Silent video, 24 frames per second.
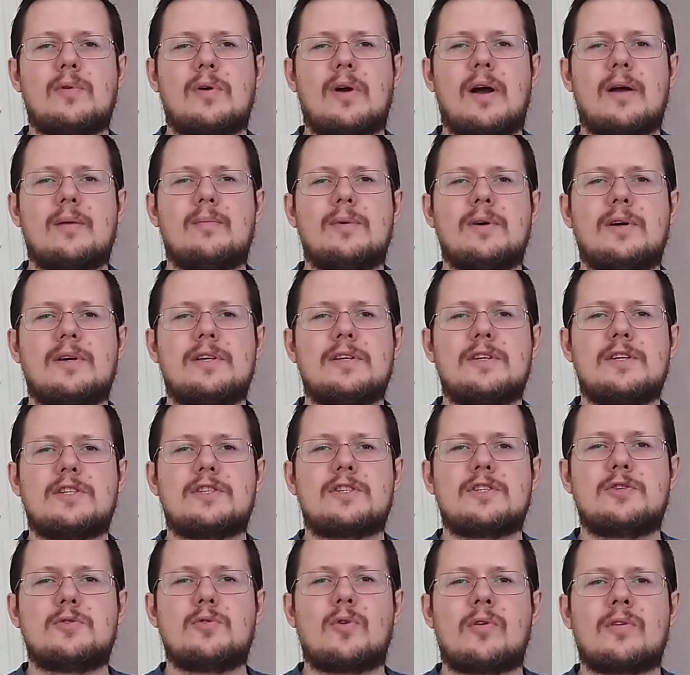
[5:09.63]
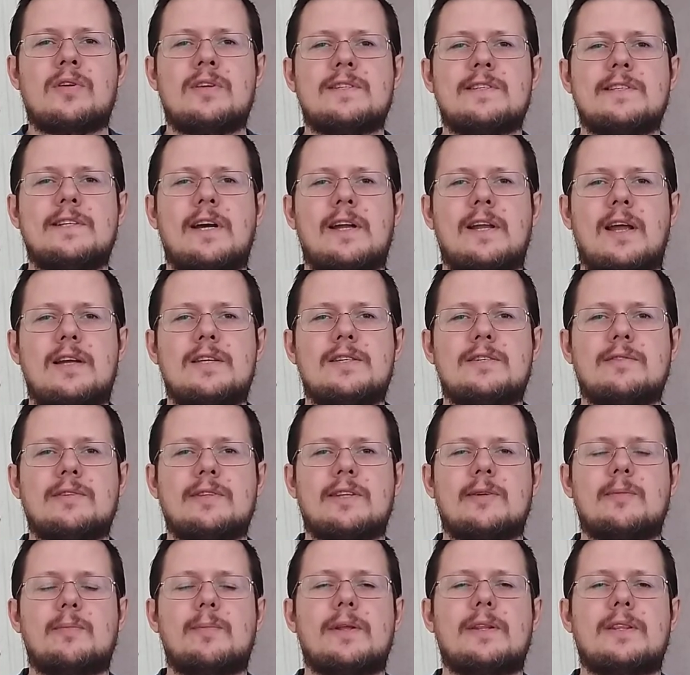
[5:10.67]
как бы режиссеры не сгорялись в
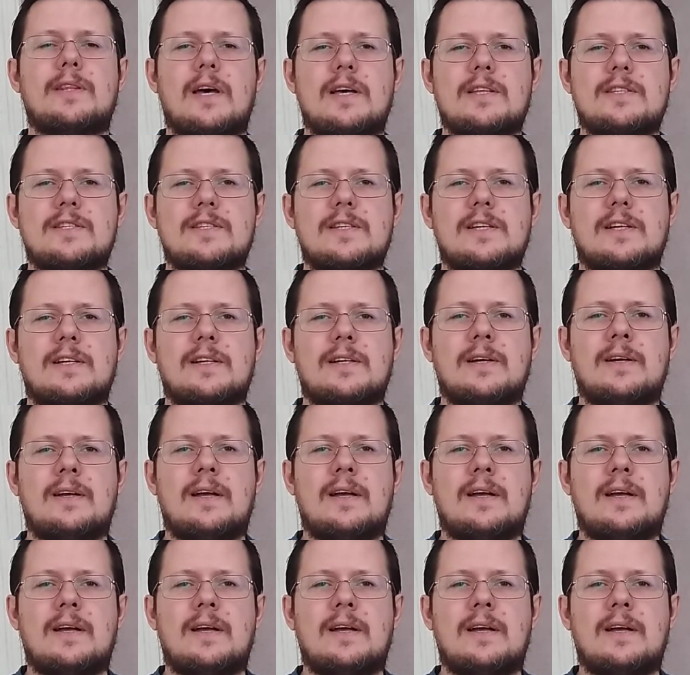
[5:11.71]
интерпретациях,